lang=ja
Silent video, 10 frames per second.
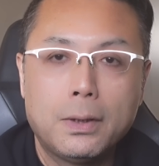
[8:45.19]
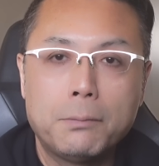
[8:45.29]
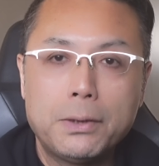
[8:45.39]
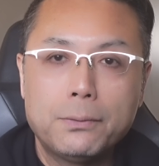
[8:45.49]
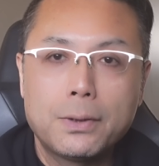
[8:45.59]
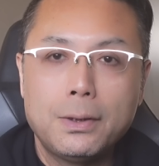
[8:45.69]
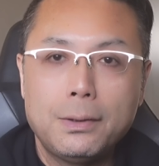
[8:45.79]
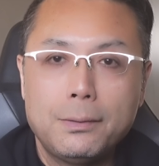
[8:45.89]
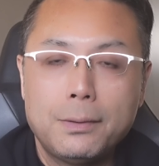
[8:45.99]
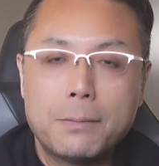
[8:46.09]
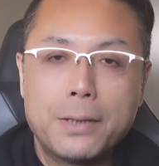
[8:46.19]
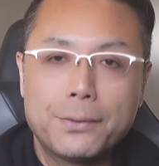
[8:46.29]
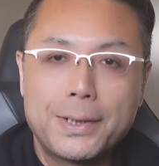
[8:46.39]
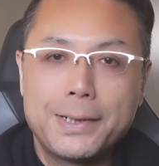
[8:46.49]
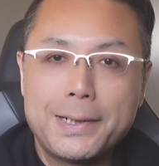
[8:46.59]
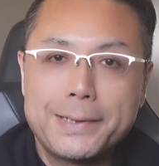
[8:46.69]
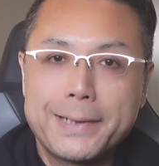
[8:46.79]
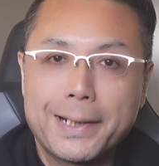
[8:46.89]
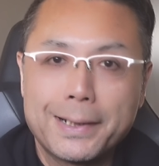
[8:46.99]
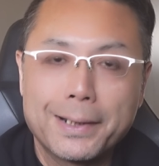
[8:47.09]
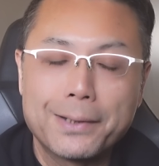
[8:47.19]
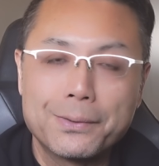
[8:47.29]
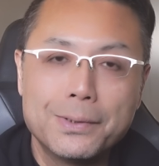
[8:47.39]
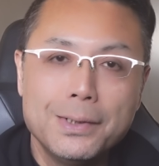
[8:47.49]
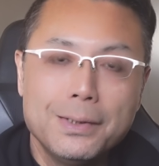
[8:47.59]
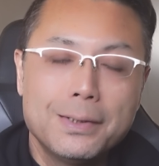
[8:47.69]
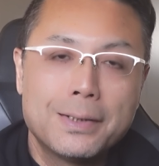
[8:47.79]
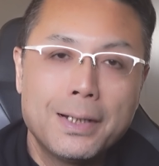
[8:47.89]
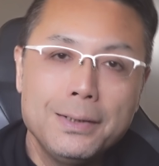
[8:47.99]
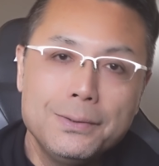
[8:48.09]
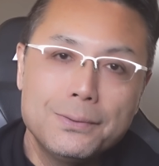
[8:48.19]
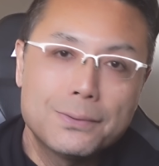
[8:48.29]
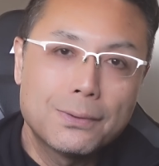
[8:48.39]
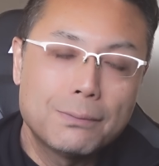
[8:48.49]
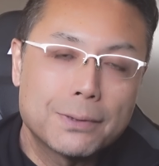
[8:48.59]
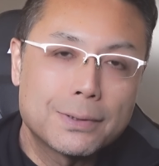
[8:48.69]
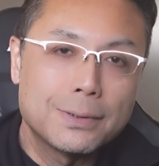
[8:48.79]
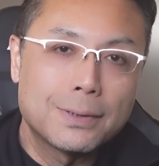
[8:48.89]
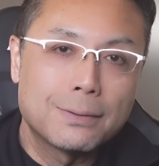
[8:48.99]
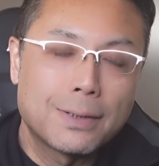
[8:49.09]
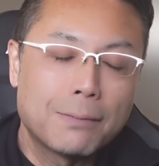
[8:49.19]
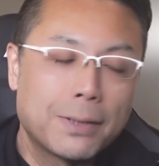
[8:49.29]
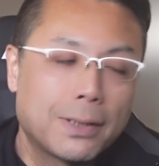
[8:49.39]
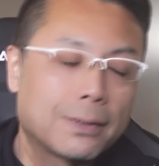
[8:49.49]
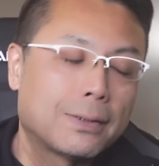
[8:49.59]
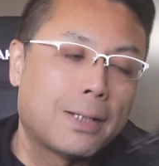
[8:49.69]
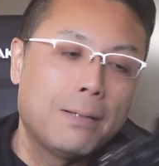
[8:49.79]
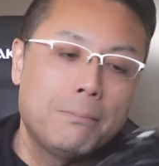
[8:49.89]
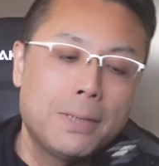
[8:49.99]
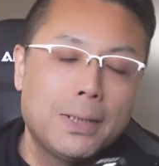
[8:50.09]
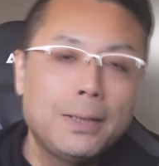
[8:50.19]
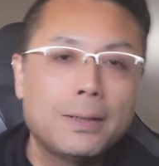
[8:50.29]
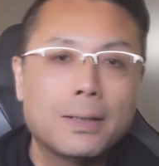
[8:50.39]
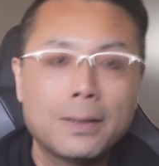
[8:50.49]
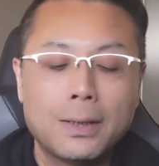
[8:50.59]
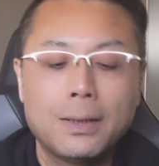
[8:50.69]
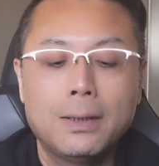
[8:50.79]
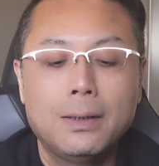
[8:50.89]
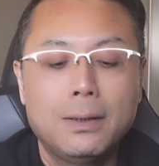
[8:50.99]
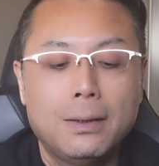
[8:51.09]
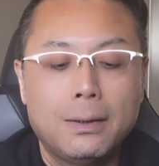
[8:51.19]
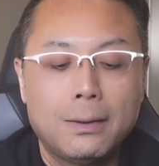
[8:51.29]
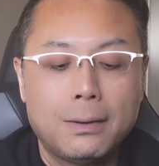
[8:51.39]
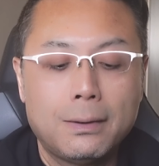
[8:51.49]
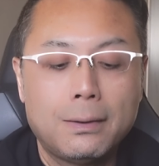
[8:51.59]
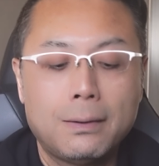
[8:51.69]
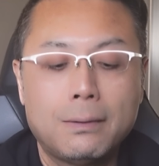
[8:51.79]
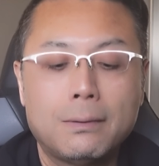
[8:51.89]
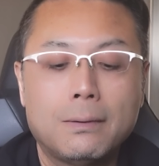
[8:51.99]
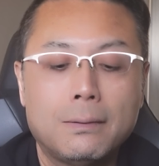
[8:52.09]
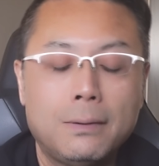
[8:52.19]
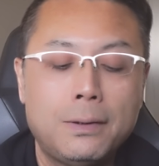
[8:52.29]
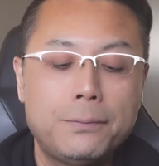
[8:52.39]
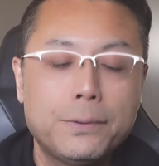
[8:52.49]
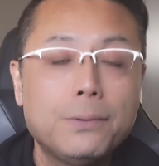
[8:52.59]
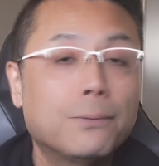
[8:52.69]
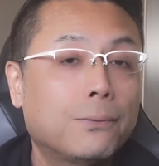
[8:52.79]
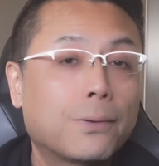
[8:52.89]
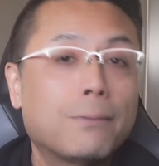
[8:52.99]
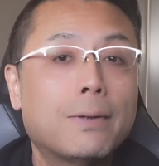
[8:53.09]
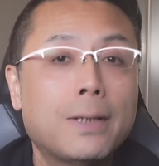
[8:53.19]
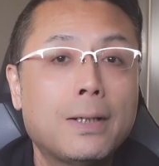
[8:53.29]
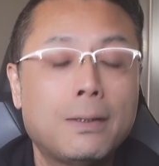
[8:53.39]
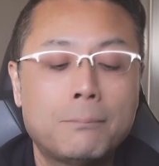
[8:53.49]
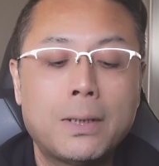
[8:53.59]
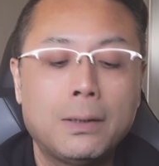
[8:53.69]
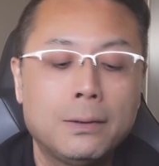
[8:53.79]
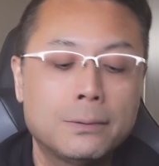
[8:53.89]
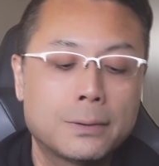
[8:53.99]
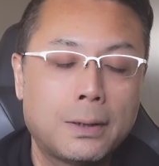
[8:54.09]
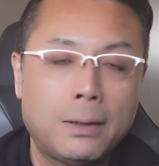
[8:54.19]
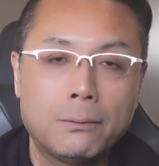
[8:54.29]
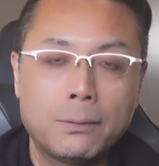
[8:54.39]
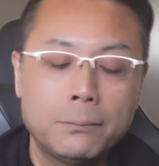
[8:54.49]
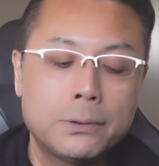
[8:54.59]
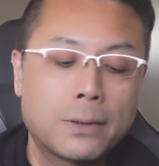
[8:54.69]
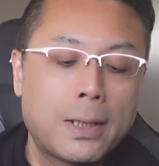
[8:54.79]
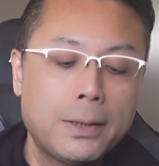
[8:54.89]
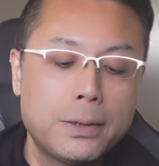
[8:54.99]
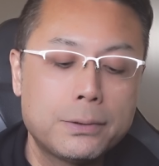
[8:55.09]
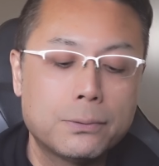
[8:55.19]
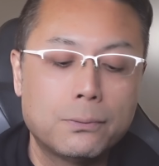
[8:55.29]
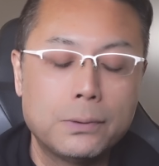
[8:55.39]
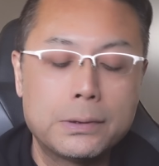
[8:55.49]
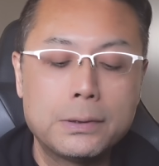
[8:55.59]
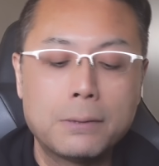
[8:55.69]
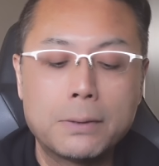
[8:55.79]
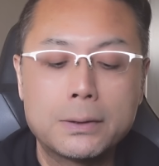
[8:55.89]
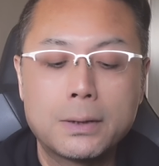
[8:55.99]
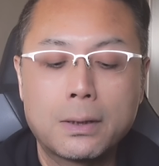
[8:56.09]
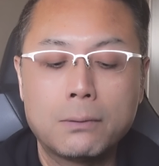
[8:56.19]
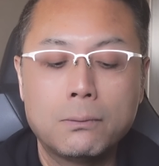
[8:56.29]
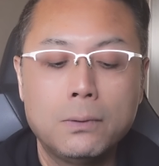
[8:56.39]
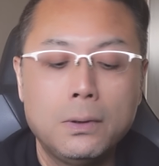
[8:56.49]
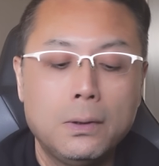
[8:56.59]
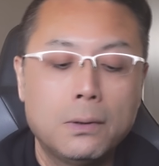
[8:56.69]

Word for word: 今時今時って言っちゃあれだけど内蔵ストロボついてるカメラってあんまないんだよね。うんレフ機の時はね、まあ、いくつかあのむしろ回帰紙の方についてましたけど